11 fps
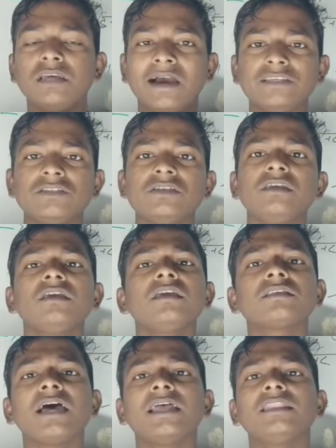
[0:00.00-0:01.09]
आईसीजी की
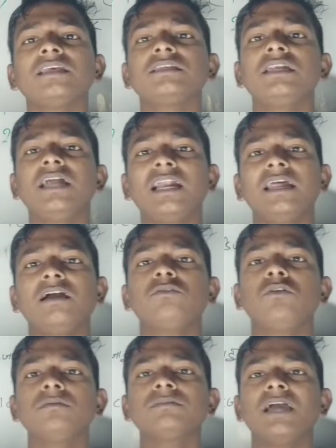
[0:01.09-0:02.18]
सहायता से डाटा
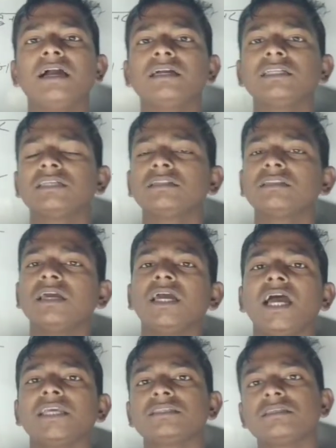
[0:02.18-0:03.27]
को हम क्या कर सकते हैं
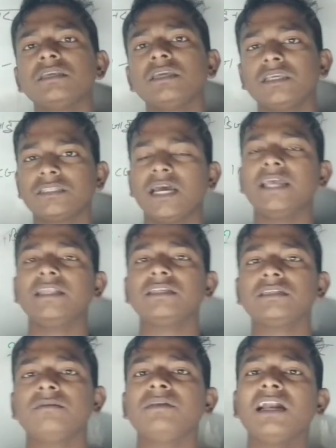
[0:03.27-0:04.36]
आईसीजी की सहायता
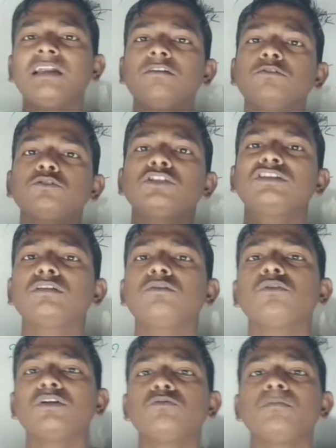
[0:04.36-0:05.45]
से हम डाटा को चित्रों
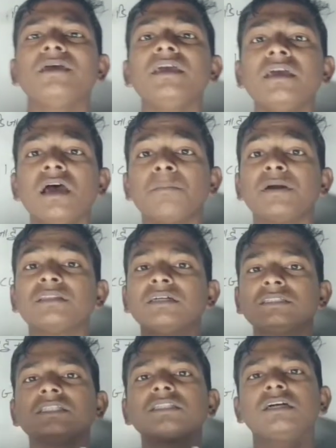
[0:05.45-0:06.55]
के रूप में
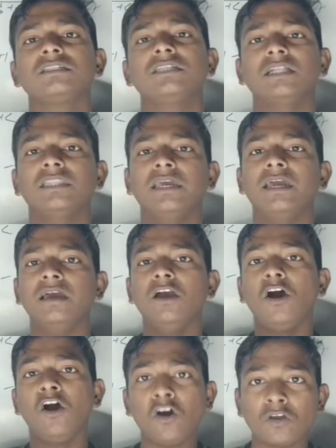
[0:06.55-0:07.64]
प्रदर्शित कर सकते हैं
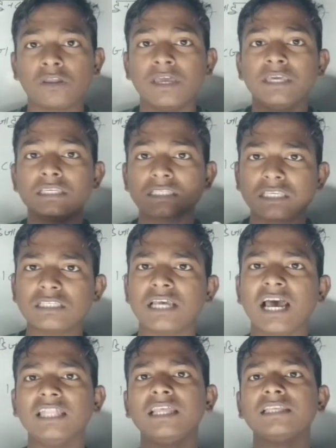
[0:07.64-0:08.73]
और इसकी
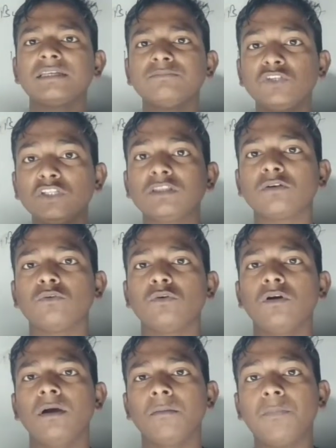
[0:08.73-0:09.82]
सहायता से हम चित्र को
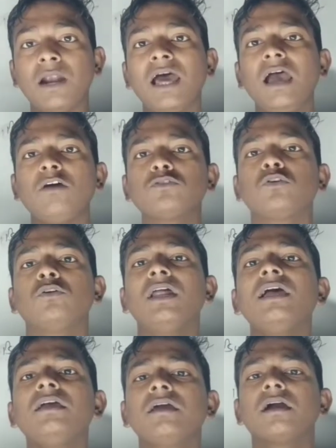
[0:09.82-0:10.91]
बड़ा और
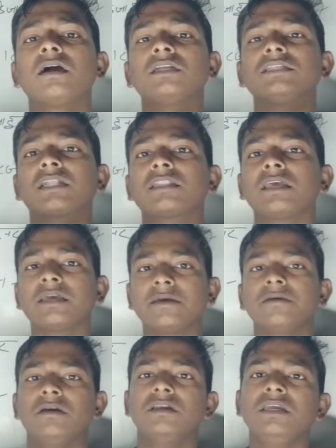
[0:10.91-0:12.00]
छोटा कर सकते हैं
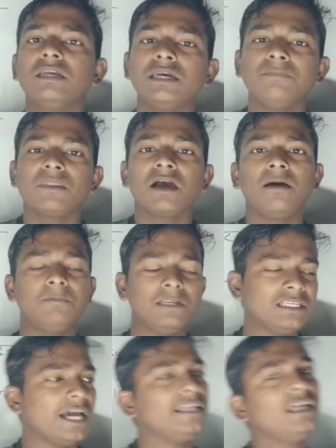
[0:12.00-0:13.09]
ठीक है अब
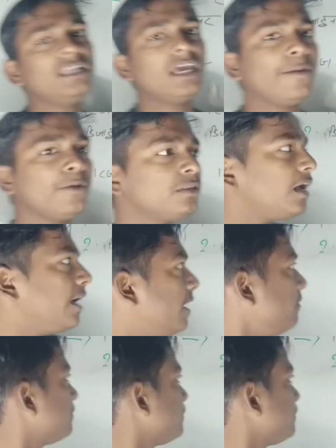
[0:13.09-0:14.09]
डिजाइनर क्या होता है